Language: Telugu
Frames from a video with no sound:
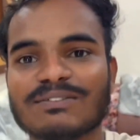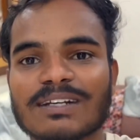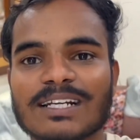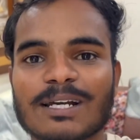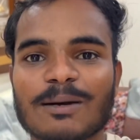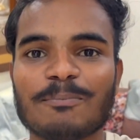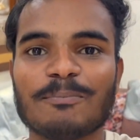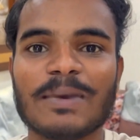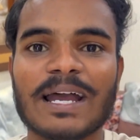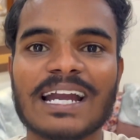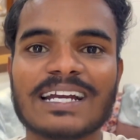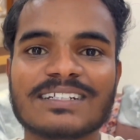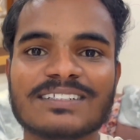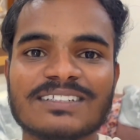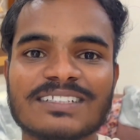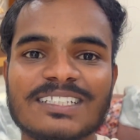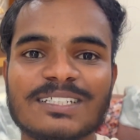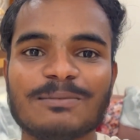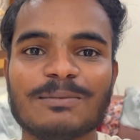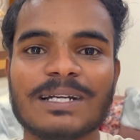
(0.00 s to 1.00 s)
వెల్కమ్ బ్యాక్ టు
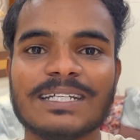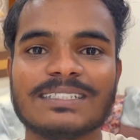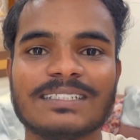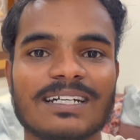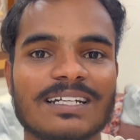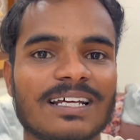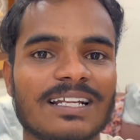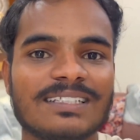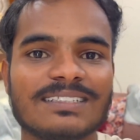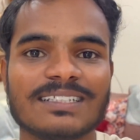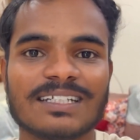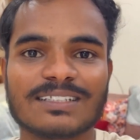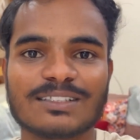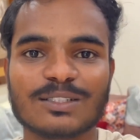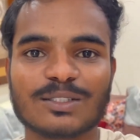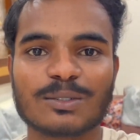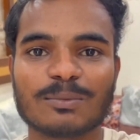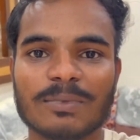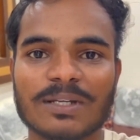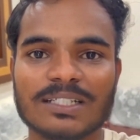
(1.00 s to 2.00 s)
ది మై ఛానల్
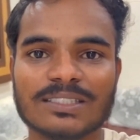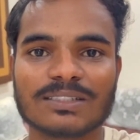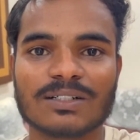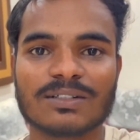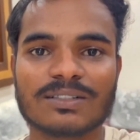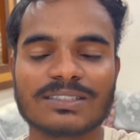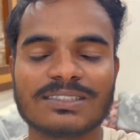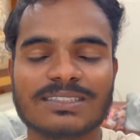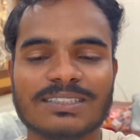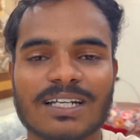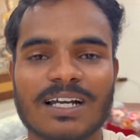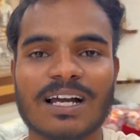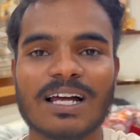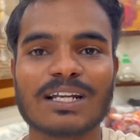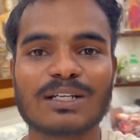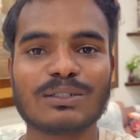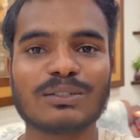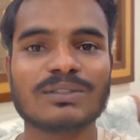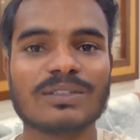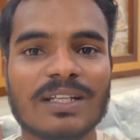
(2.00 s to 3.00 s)
సత్తూర్ మహేష్ గౌడ్ చాలా
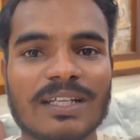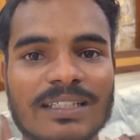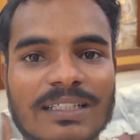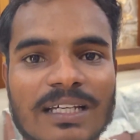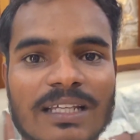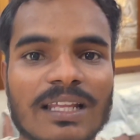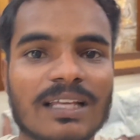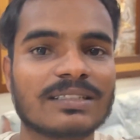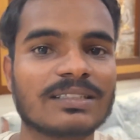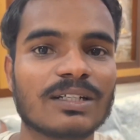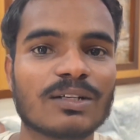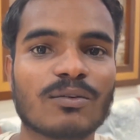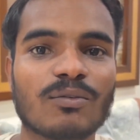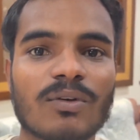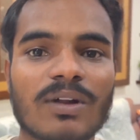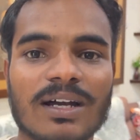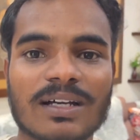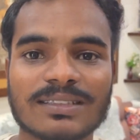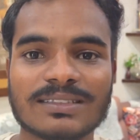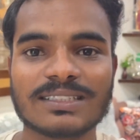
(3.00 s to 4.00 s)
రోజులైంది కదా అసలు
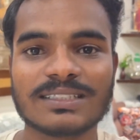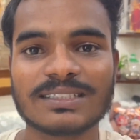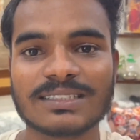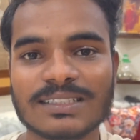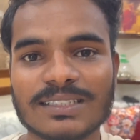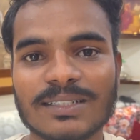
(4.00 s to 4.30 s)
బ్లాగ్ చేసి